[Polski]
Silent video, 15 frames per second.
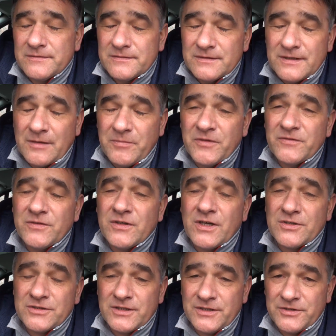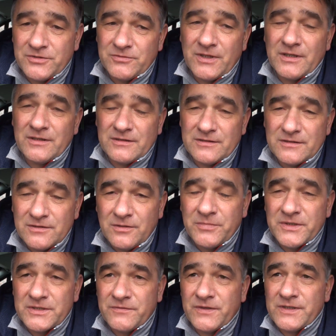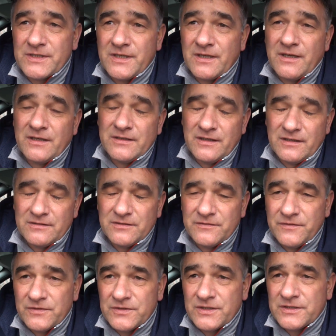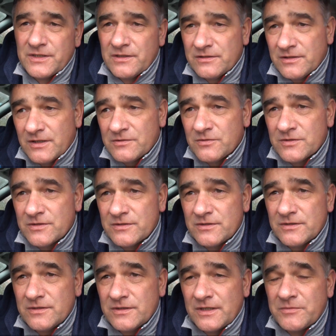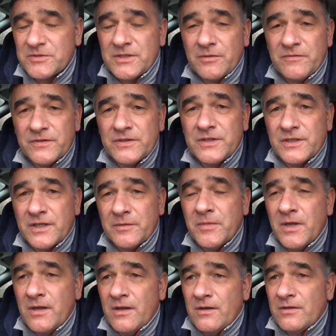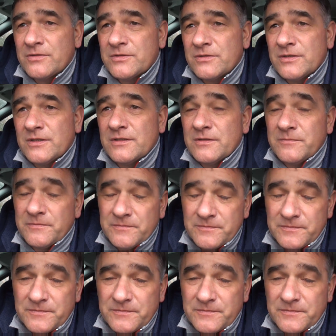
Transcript: Na pewno każdy liczył na dobre swoje skakanie, a to wiąże się od razu z e, jakimś tam wynikiem osiągniętym.